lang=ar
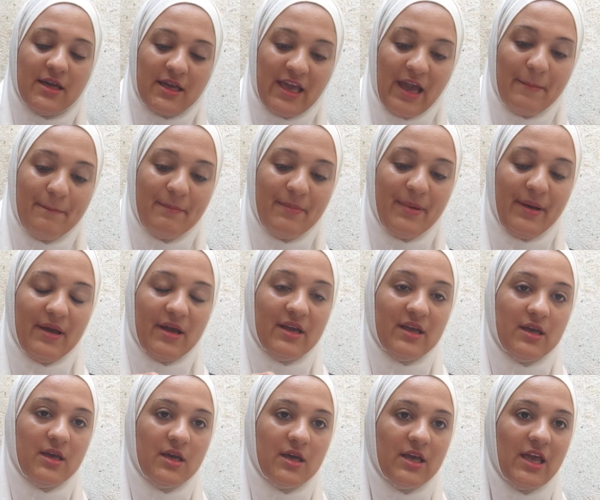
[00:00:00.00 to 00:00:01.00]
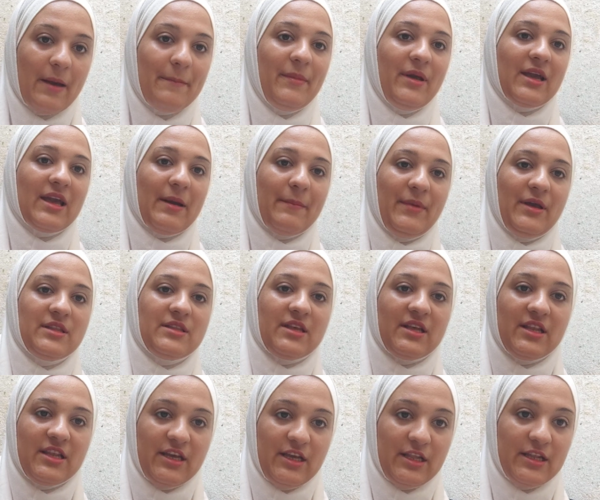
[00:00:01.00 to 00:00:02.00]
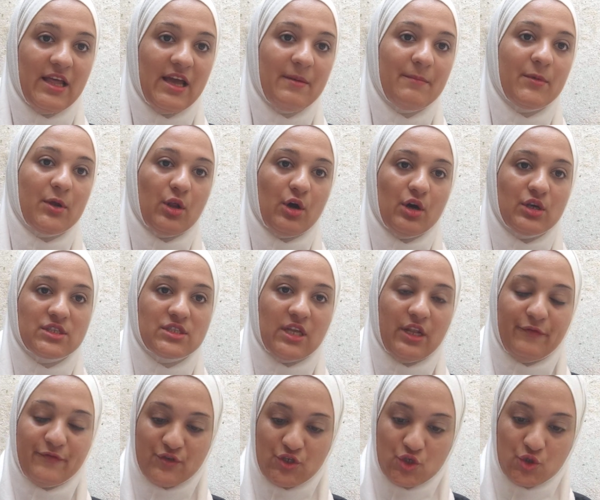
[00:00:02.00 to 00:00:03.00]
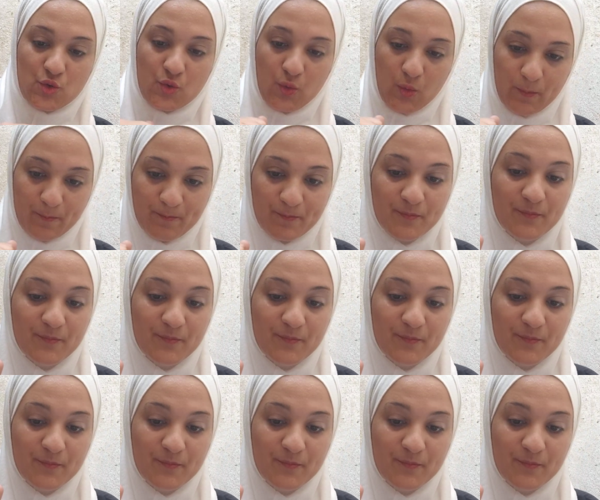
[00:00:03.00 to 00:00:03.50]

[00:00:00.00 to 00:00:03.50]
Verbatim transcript: جنب جمع جمعة الإعلام الخاصة اللي في الشروق